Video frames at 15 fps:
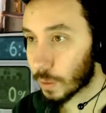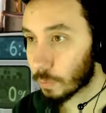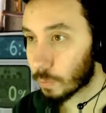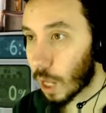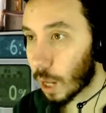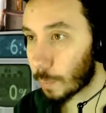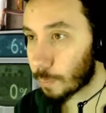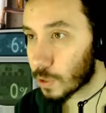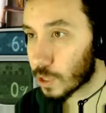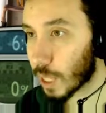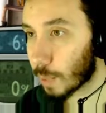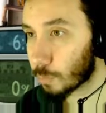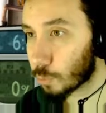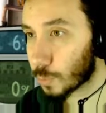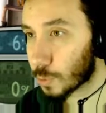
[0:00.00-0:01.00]
Ne yapmış
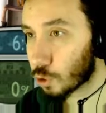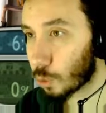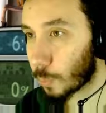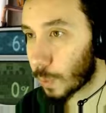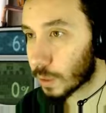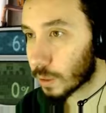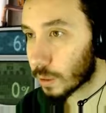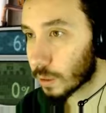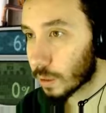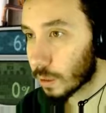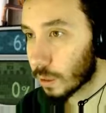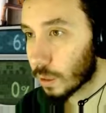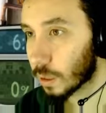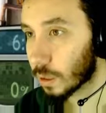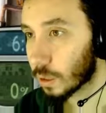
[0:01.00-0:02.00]
lan bu psikopat?
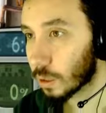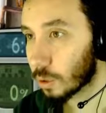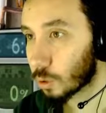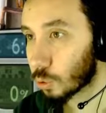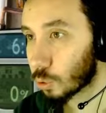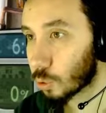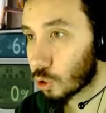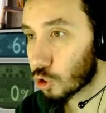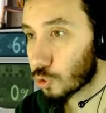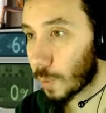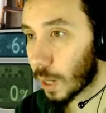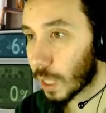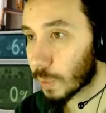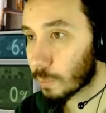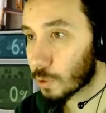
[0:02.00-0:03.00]
Kuş
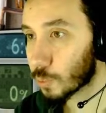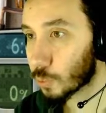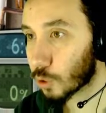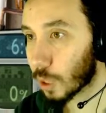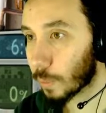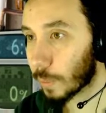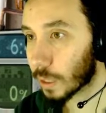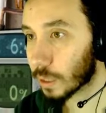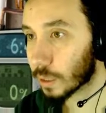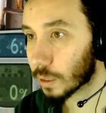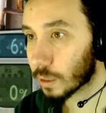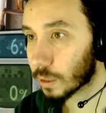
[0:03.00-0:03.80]
bağlamış buraya bak